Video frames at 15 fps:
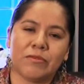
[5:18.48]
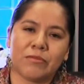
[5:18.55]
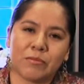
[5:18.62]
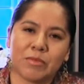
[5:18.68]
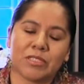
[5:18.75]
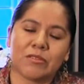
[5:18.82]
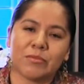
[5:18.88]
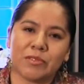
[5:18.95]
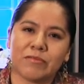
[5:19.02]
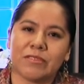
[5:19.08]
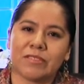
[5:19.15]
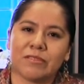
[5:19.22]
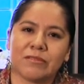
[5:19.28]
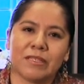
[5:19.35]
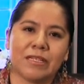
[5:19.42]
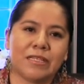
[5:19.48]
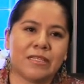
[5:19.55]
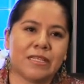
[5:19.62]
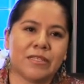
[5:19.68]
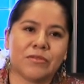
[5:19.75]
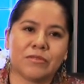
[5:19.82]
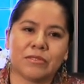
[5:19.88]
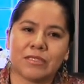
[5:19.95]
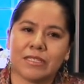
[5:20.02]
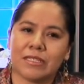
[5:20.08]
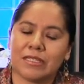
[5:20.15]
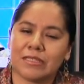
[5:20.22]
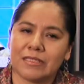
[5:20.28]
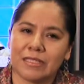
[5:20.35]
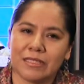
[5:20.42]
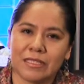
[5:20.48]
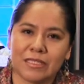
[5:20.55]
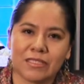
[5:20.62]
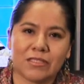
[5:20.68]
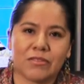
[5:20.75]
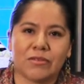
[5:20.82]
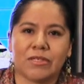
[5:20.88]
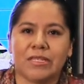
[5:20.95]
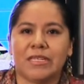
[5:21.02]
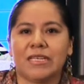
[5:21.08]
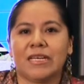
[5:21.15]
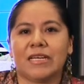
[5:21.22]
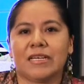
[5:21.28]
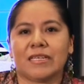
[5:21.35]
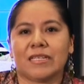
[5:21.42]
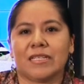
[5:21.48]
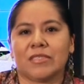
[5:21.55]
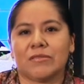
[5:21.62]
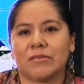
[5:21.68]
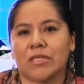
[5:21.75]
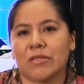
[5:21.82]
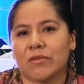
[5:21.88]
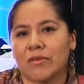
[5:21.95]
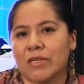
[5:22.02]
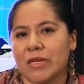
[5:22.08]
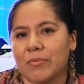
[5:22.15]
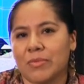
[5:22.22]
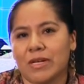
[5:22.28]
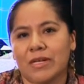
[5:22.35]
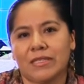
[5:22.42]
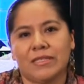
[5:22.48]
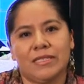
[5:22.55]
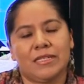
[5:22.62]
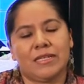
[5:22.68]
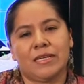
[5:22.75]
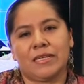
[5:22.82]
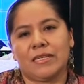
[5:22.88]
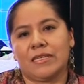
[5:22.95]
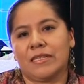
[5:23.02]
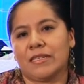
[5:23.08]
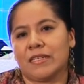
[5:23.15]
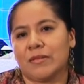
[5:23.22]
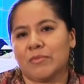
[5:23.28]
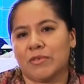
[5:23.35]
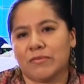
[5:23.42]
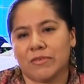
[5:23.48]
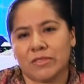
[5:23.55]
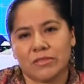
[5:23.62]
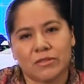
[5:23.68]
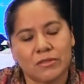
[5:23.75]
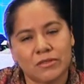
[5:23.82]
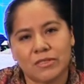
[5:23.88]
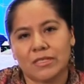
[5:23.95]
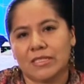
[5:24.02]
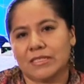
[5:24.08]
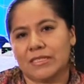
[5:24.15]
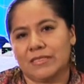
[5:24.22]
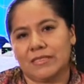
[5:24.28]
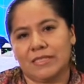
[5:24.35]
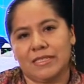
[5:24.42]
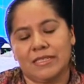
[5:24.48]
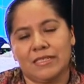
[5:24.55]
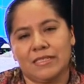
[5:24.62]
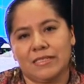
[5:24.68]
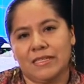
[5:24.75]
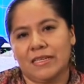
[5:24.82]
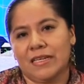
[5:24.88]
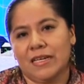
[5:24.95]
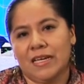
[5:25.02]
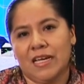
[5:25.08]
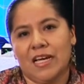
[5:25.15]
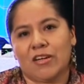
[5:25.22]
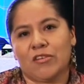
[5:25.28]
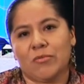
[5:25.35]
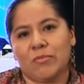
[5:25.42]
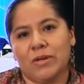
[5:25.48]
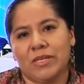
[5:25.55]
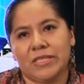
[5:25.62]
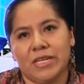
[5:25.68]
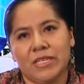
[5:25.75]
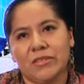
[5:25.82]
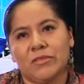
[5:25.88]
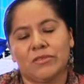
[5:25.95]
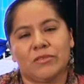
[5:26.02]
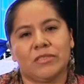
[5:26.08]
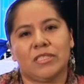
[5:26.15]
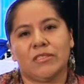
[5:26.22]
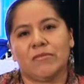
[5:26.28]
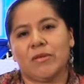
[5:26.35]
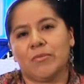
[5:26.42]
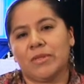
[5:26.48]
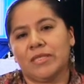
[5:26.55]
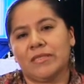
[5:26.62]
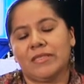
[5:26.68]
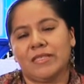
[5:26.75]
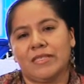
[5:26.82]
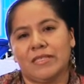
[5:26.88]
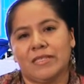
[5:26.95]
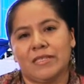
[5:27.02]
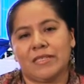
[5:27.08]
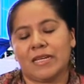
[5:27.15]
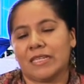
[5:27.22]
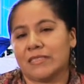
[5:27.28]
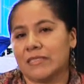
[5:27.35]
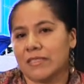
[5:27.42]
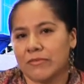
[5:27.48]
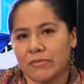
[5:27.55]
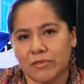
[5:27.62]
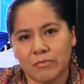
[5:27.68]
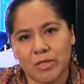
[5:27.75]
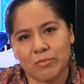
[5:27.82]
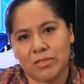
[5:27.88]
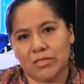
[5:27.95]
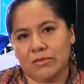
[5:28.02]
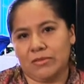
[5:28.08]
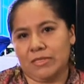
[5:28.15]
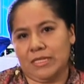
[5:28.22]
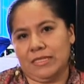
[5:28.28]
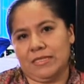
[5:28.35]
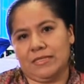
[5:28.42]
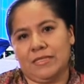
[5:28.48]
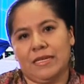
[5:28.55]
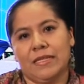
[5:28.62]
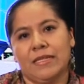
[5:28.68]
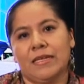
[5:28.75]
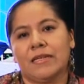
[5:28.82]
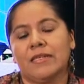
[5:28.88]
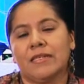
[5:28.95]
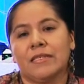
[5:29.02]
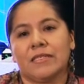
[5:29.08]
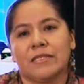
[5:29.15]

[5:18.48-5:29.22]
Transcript: formación profesional, ellos quieren tener teoría relacionada con la práctica, quieren que el profesor les esté acompañando continuamente, casi de forma personalizada.